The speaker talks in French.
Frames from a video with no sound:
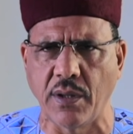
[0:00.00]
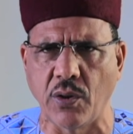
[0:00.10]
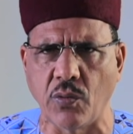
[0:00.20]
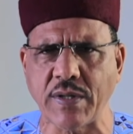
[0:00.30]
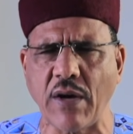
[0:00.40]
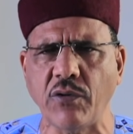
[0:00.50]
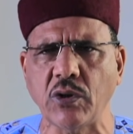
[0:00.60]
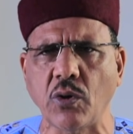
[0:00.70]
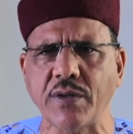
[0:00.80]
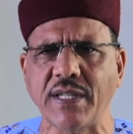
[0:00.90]
Nous avons
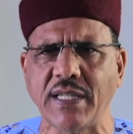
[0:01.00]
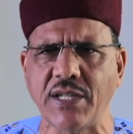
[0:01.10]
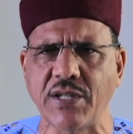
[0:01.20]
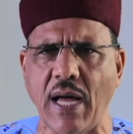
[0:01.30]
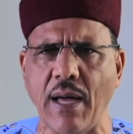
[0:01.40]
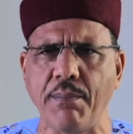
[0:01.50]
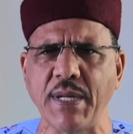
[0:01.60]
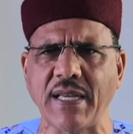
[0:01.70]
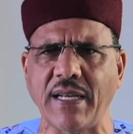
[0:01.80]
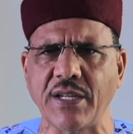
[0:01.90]
d'ores et déjà
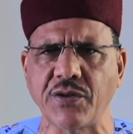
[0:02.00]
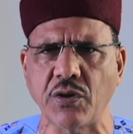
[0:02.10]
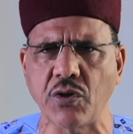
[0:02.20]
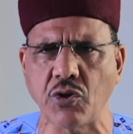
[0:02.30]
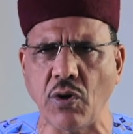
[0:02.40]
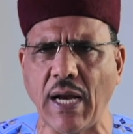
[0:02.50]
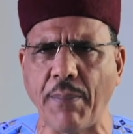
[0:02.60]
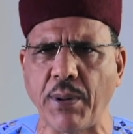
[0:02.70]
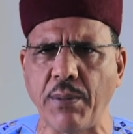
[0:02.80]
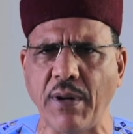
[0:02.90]
mis en exécution la
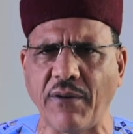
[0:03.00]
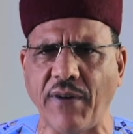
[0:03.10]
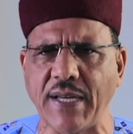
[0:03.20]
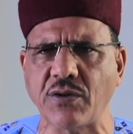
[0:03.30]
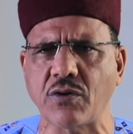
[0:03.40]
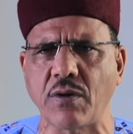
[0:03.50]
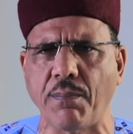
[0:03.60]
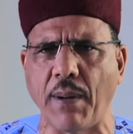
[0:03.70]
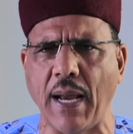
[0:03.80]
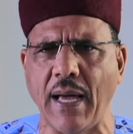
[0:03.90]
première phase de ce
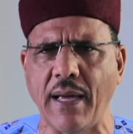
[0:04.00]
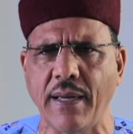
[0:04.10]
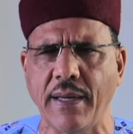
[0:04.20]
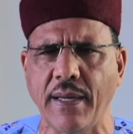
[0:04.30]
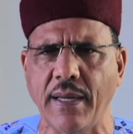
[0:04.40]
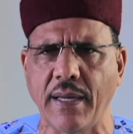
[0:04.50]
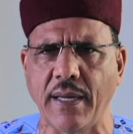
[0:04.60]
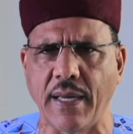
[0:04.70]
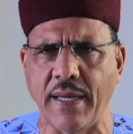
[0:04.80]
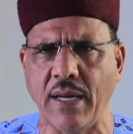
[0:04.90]
plan
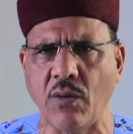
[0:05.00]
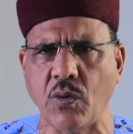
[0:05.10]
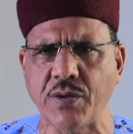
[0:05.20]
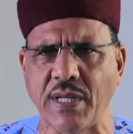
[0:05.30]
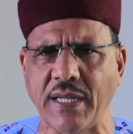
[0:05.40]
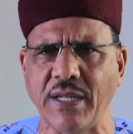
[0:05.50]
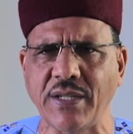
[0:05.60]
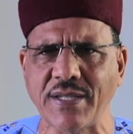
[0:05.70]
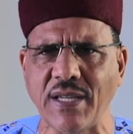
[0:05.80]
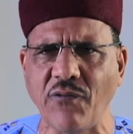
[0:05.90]
ayant concerné
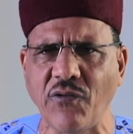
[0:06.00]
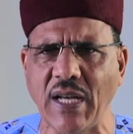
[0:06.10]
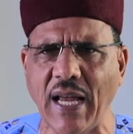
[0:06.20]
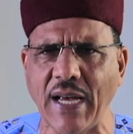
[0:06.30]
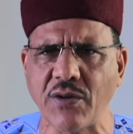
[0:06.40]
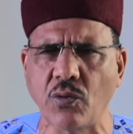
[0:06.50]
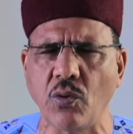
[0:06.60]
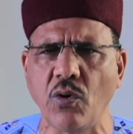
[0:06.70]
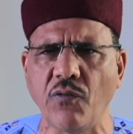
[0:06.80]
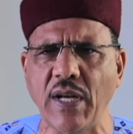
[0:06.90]
19 villages, dont
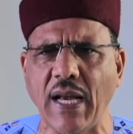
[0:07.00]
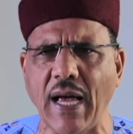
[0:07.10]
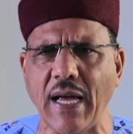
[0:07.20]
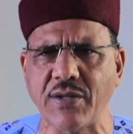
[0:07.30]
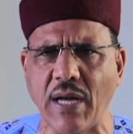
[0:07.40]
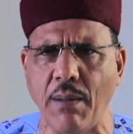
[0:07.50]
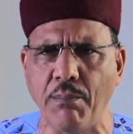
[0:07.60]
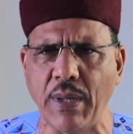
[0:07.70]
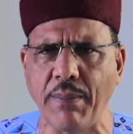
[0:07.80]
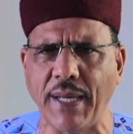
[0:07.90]
le village
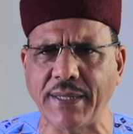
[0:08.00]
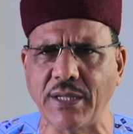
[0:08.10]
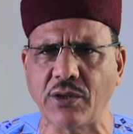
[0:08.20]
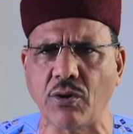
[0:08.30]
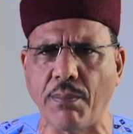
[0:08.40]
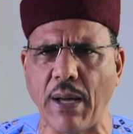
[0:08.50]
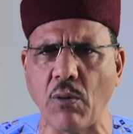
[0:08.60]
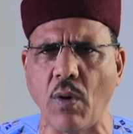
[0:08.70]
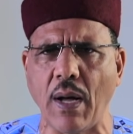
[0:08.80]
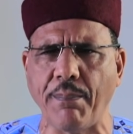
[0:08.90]
emblématique de
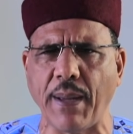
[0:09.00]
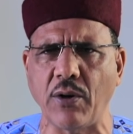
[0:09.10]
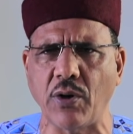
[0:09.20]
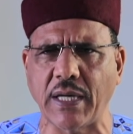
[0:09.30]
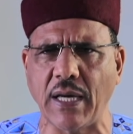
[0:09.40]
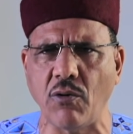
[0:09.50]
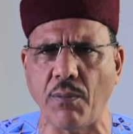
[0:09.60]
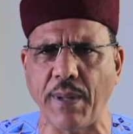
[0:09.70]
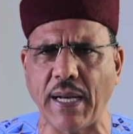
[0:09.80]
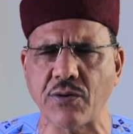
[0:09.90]
Barois par lequel
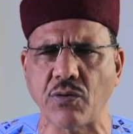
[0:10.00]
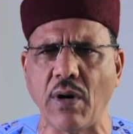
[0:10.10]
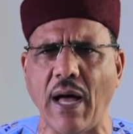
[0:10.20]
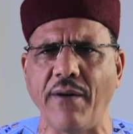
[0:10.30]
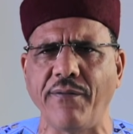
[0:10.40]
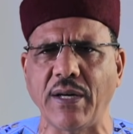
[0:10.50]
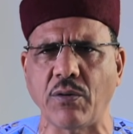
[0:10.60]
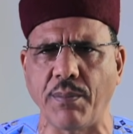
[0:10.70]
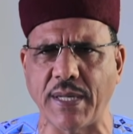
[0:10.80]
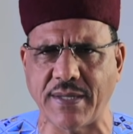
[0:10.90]
l'opération avait
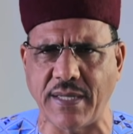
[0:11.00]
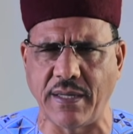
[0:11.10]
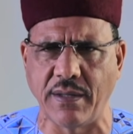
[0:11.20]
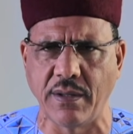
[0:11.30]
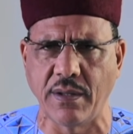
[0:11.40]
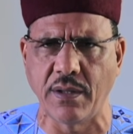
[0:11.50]
commencé.